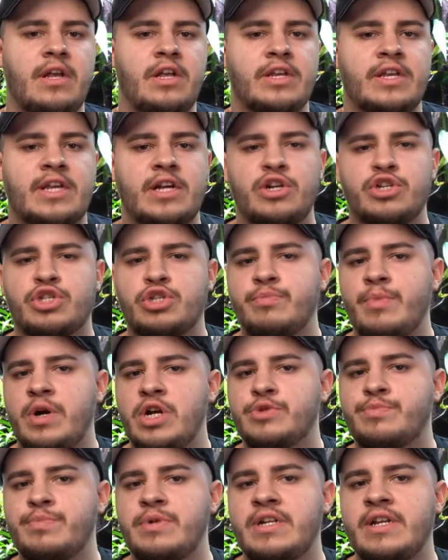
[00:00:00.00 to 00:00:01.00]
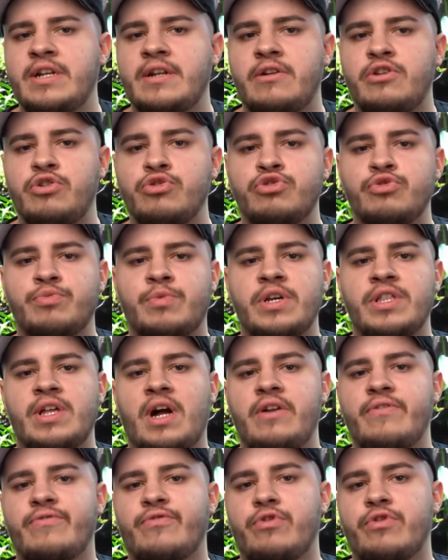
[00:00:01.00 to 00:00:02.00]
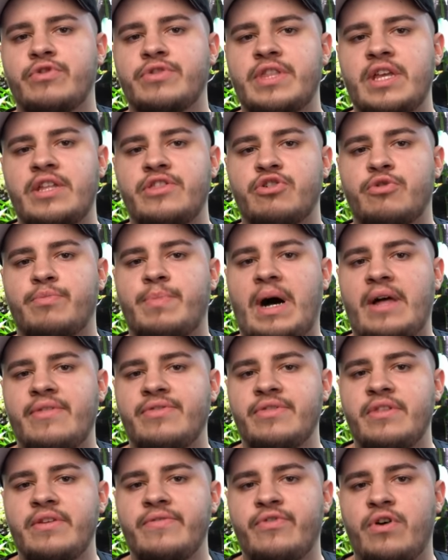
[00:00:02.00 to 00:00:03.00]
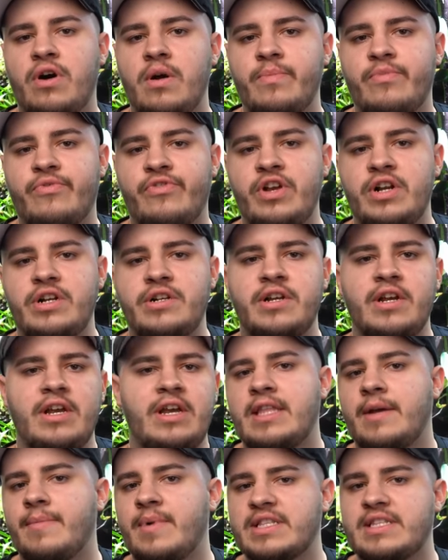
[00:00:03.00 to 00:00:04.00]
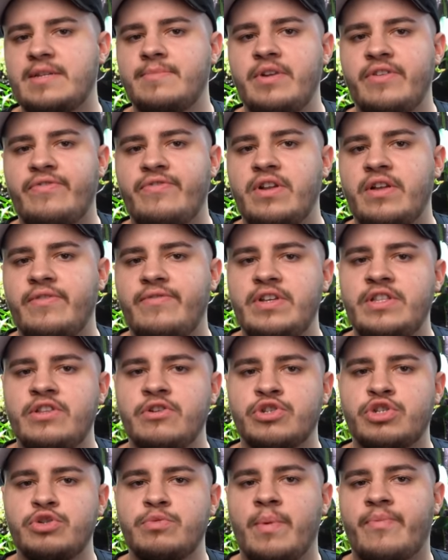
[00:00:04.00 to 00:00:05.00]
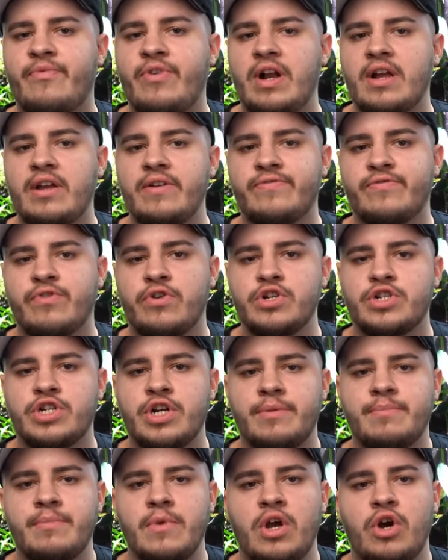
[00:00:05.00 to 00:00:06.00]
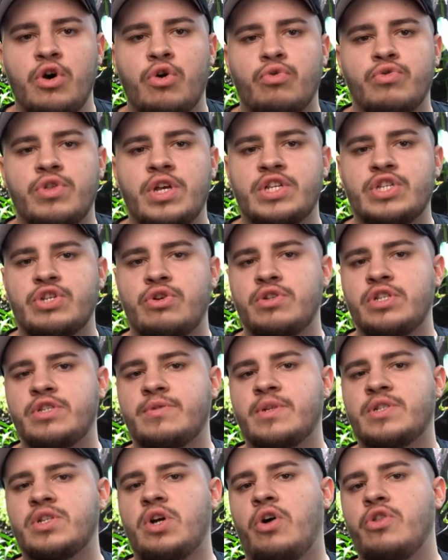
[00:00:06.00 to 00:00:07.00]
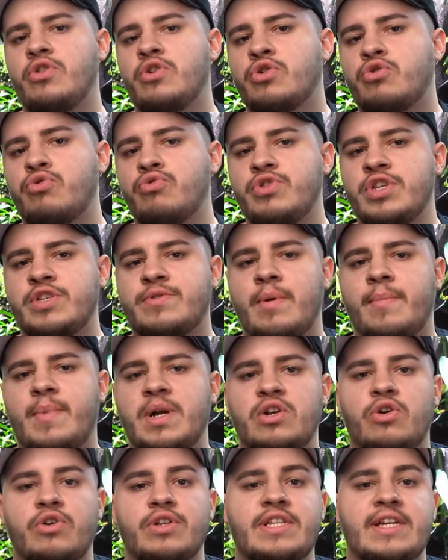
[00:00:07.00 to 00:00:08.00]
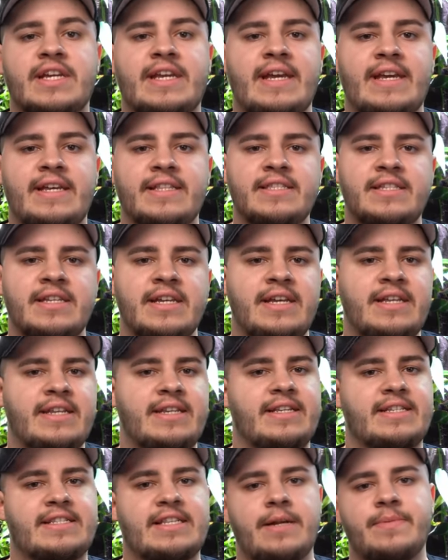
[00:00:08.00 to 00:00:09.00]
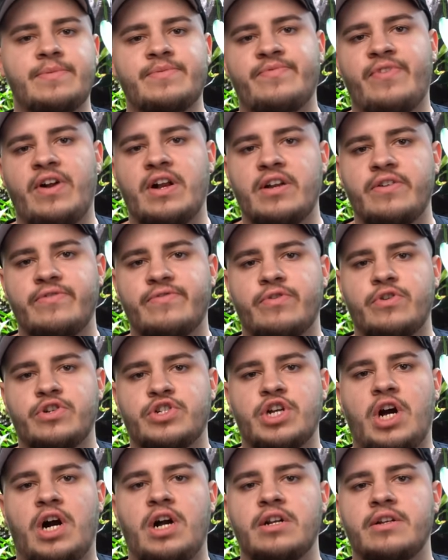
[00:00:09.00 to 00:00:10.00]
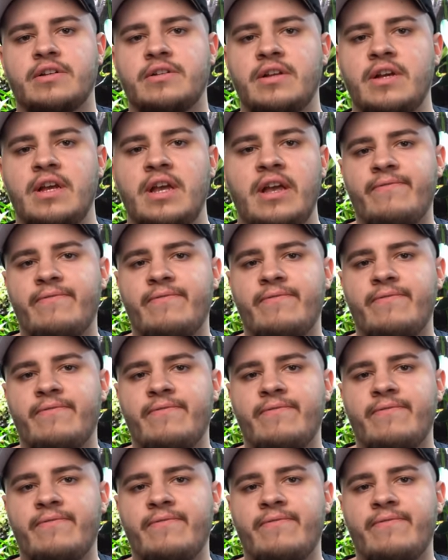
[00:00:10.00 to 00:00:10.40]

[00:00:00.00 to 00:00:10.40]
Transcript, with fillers: Ich kann euch zum Beispiel den YouTube-Kanal von Dendrobaten empfehlen. Der macht ziemlich viele Videos über Pfeilgiftfrösche oder sonst, was auch noch gut ist, wenn man Leute kennt, die selbst Pfeilgiftfrösche halten.